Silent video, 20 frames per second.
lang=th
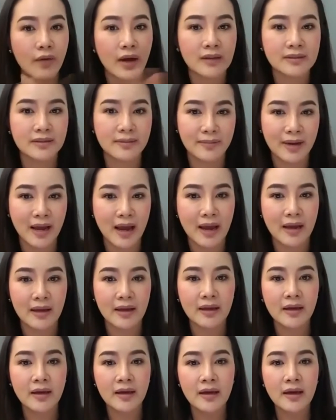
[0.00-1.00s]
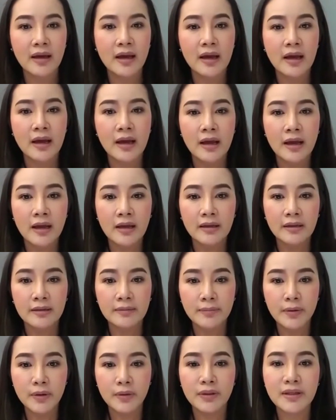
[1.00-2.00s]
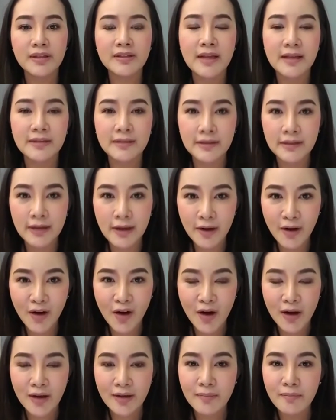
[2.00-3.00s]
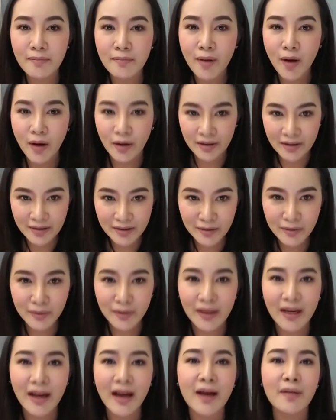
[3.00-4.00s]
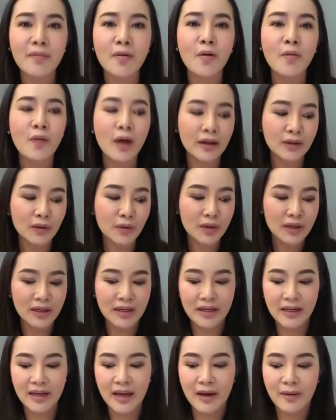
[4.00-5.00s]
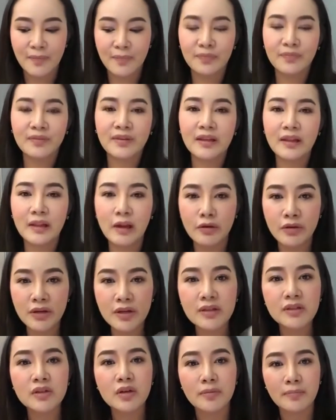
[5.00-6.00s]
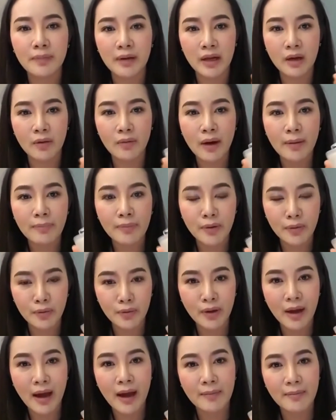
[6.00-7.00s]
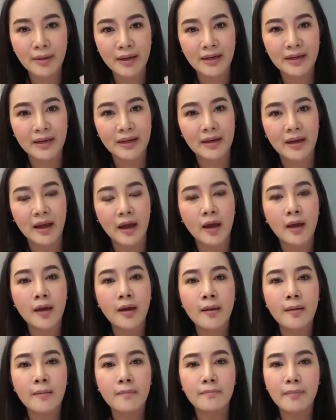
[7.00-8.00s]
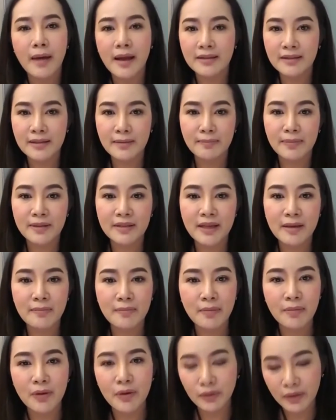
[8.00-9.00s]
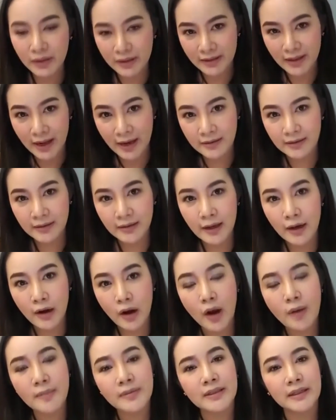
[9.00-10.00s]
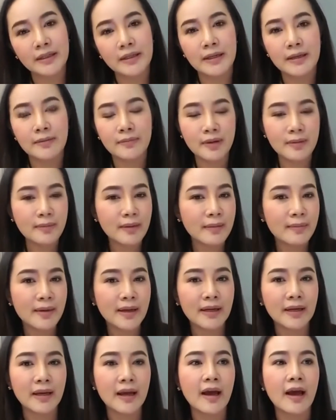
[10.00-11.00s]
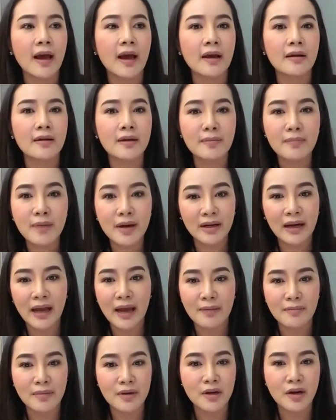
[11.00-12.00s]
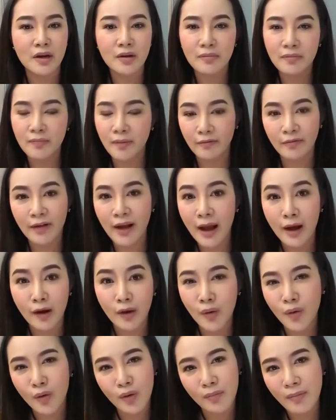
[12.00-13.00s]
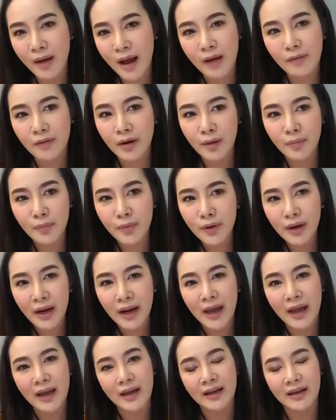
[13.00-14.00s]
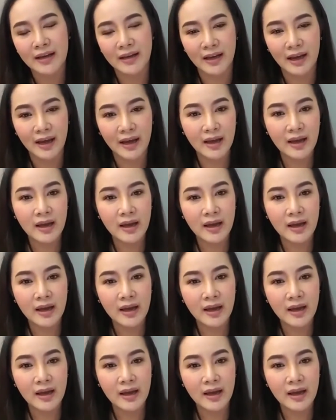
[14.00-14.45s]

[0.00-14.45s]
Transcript: งจำหน่าย ผิวติดสารสเตียรอยเหมาะที่สุดค่ะ เพราะว่าตัวนี้เนี่ย เรายื่นโจทย์ไปเลยว่าผิวลูกค้าเมดิลีเนี่ย80%เป็นผิวติดสารสเตียรอยมาจากครีมที่ไม่ได้มาตรฐานในเมืองไทยมีเยอะแบบฝรั่งงงมากว่าเราพูดอะไรอะไรเงี้ย